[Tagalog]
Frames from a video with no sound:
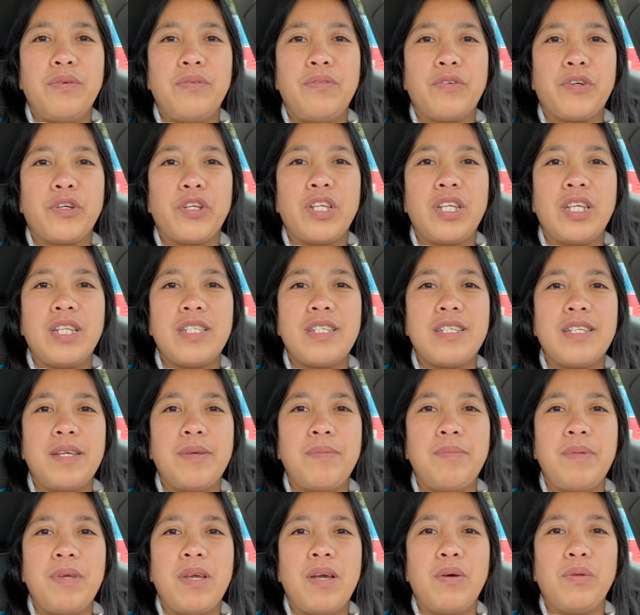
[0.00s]
for teaching
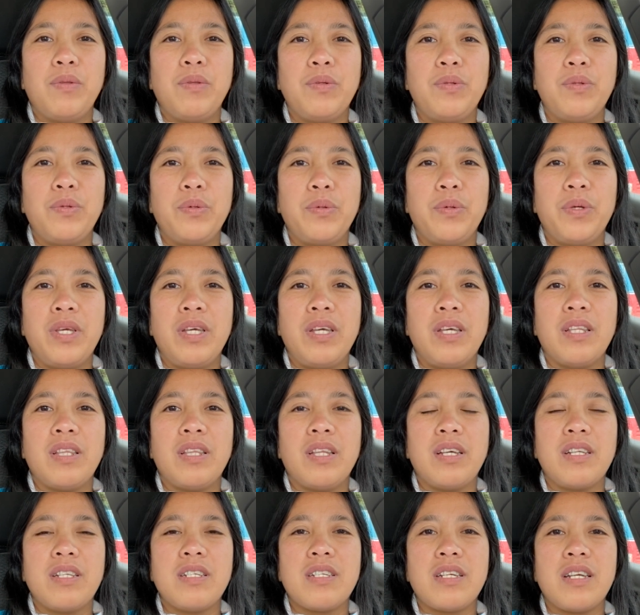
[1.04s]
me how to do it
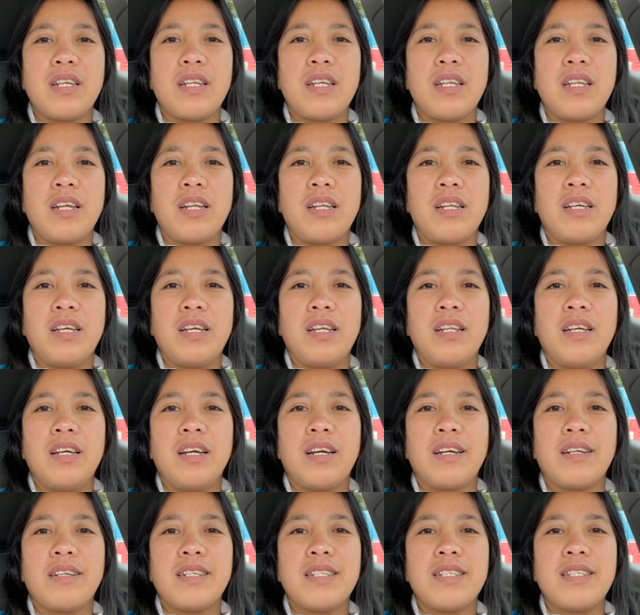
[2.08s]
at siya rin ang
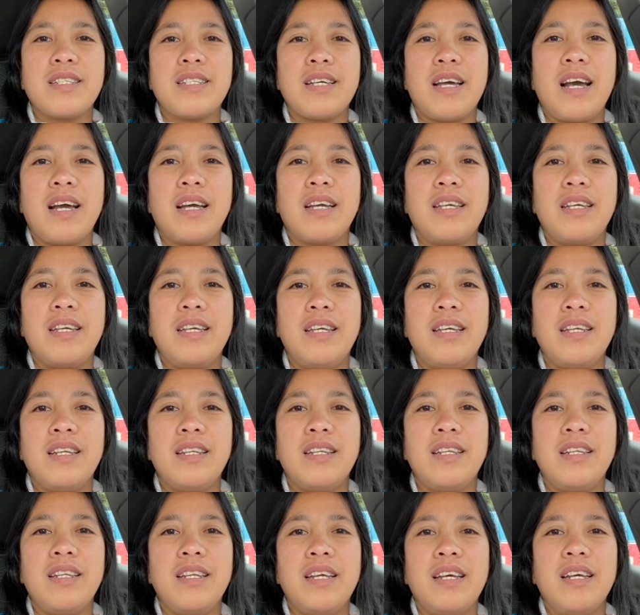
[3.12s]
nag-encourage sa
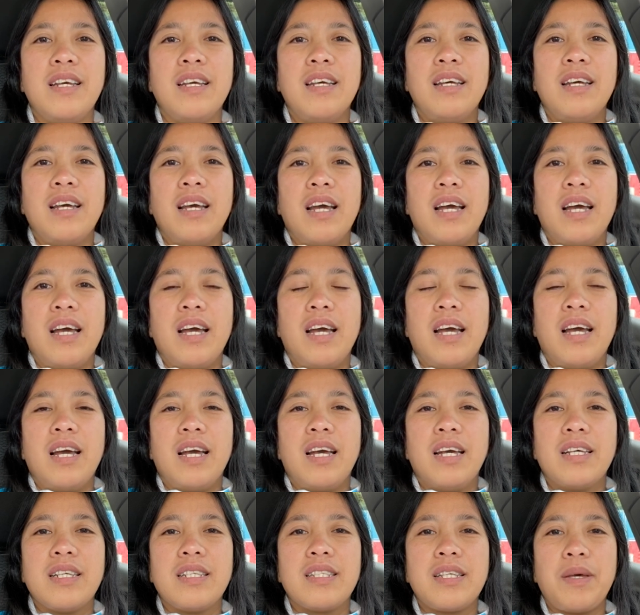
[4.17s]
akin
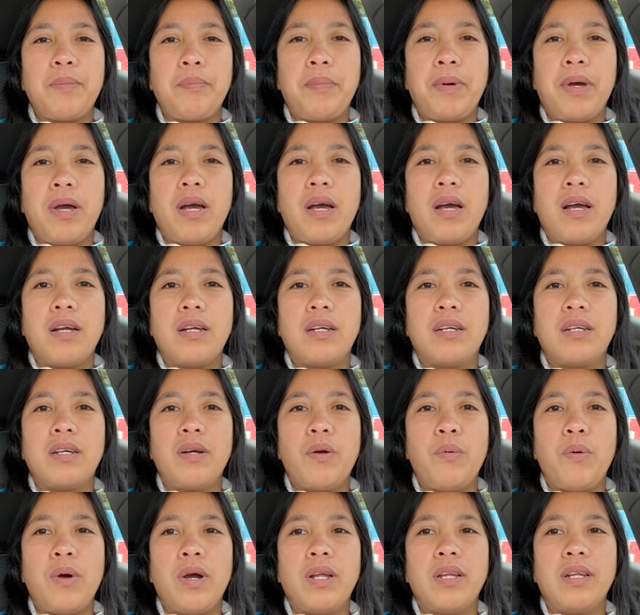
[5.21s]
uh, sa
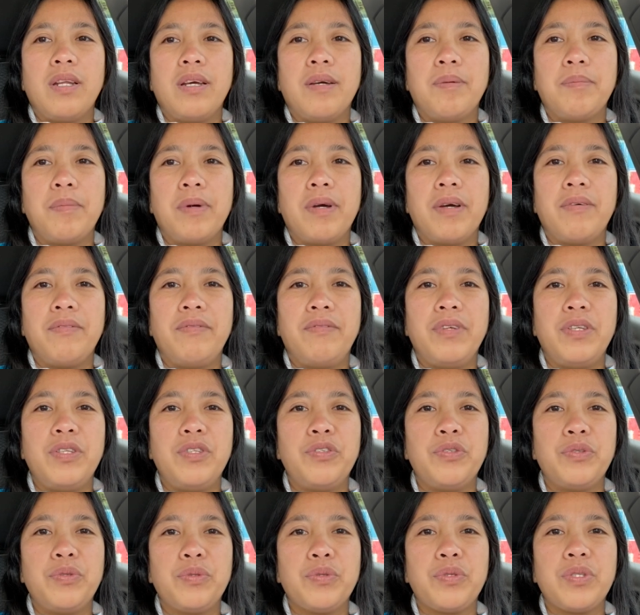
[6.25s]
paggawa ng mga
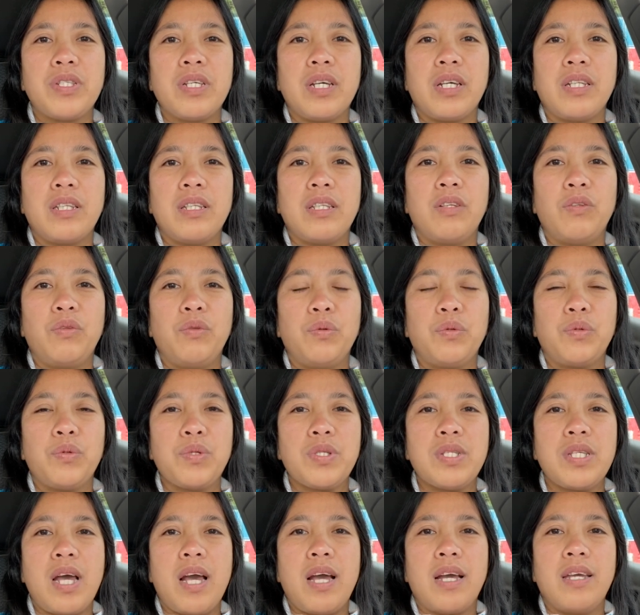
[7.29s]
videos at nagturo
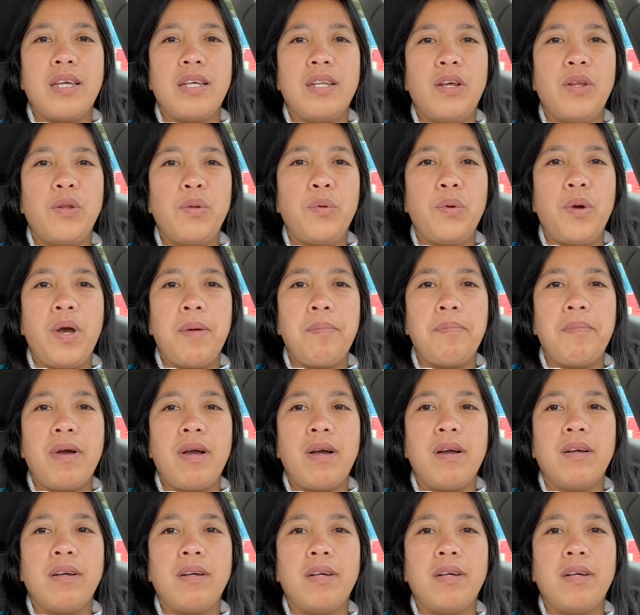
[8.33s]
sa akin anong app ang